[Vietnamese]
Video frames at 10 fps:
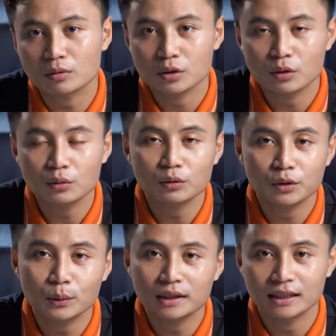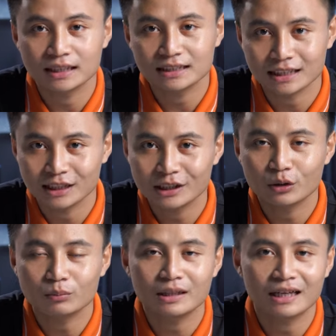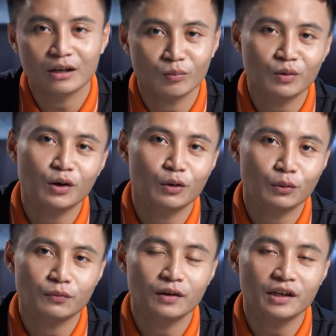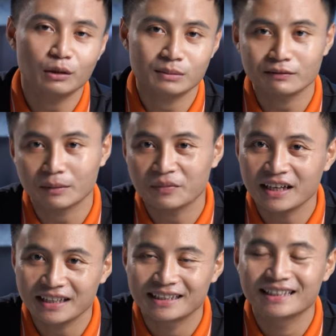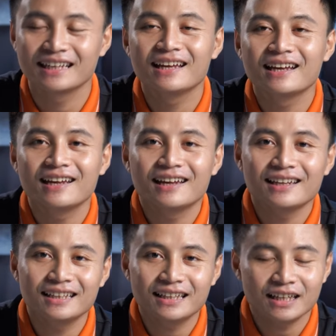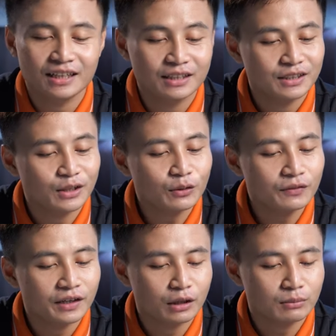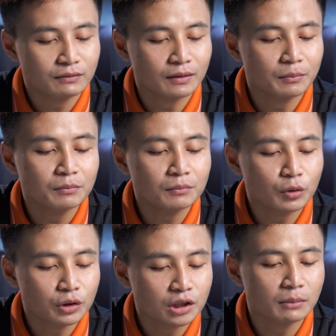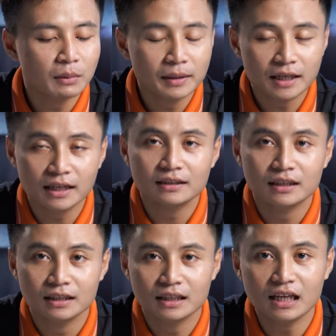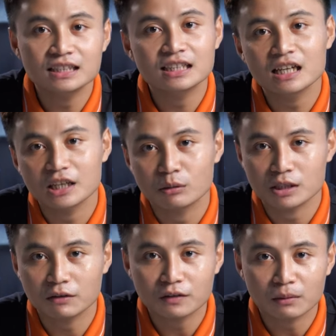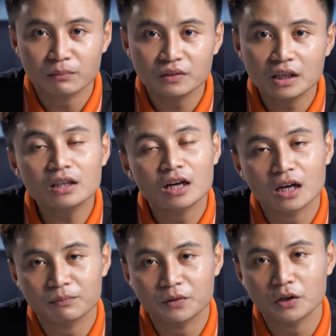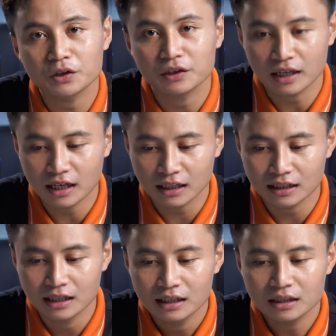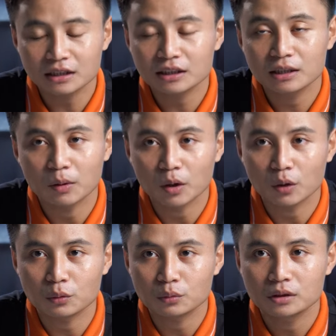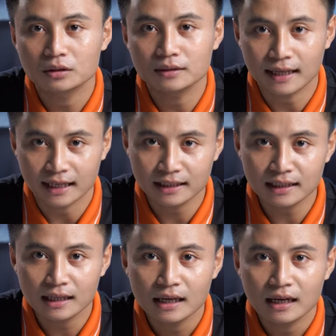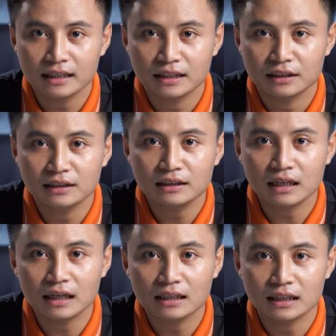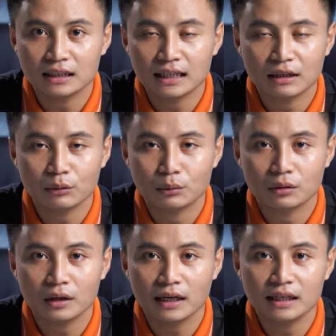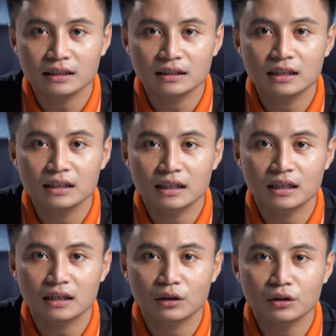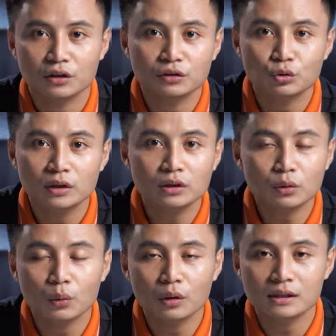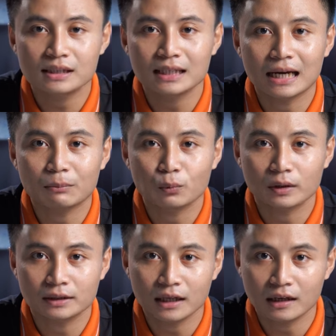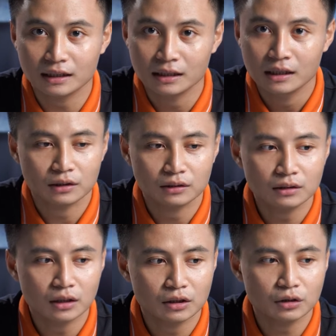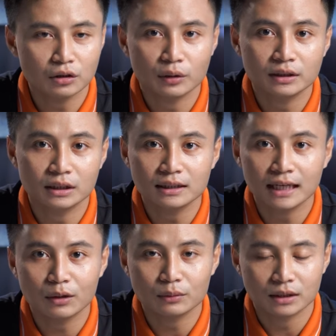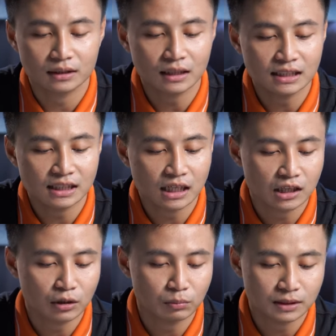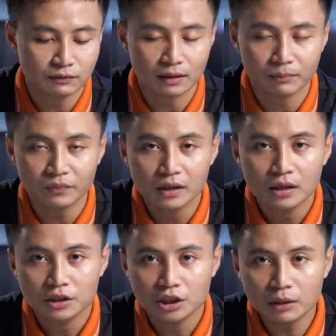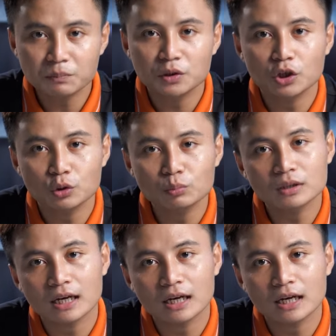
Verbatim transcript: có một số cô chú anh chị nghệ sĩ cũng đã ủng hộ với dòng sản phẩm này thì à, nói về dòng sản phẩm Monster Boomerang thì đây sẽ là dòng sản phẩm thích hợp cho những ai thích đi bộ, thư giãn hay là những anh chị nào hay đi uh, có những chuyến tour xe đạp ngoài trời những nơi có độ yên tĩnh cao thì đây sẽ là dòng sản phẩm giúp cho chúng